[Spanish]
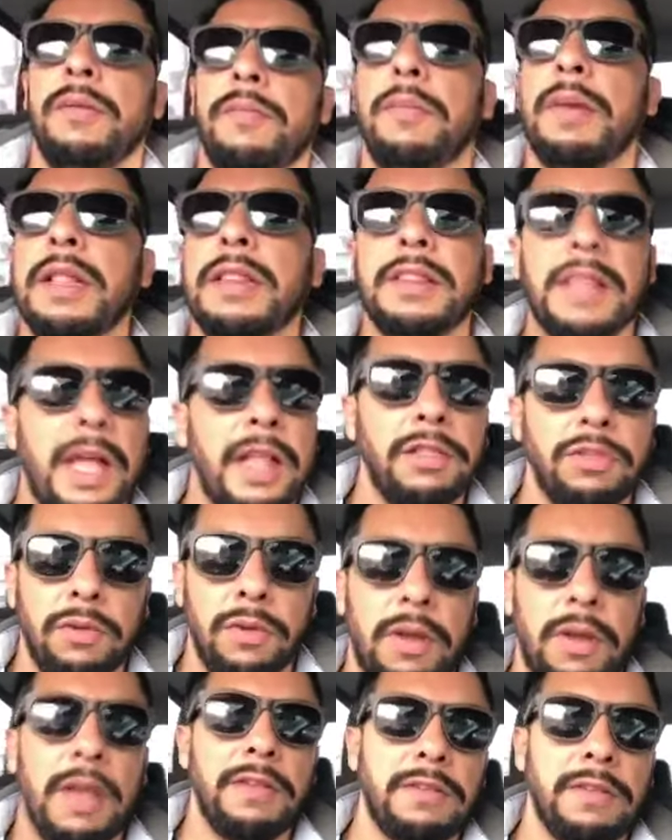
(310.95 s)

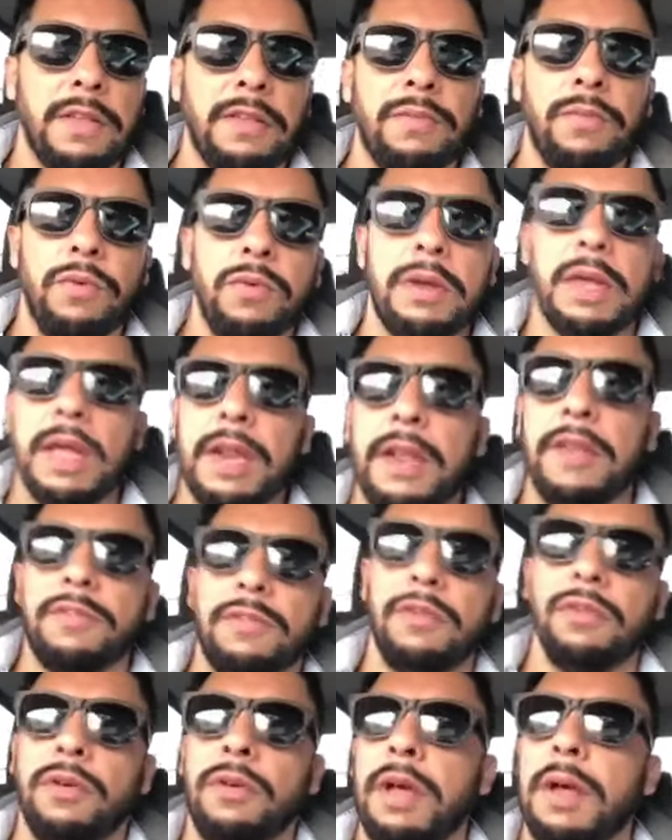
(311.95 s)
matando a estas mujeres,
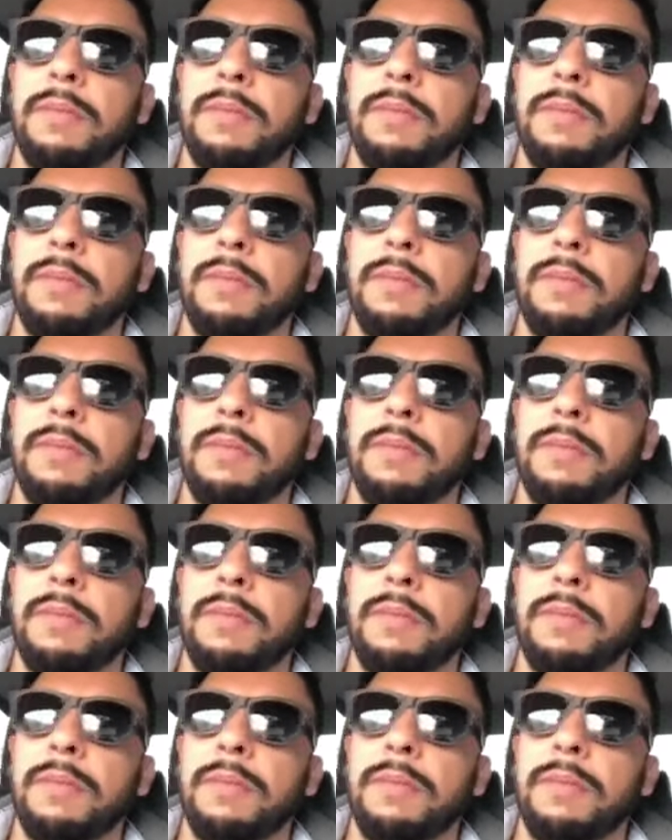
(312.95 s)
¿no?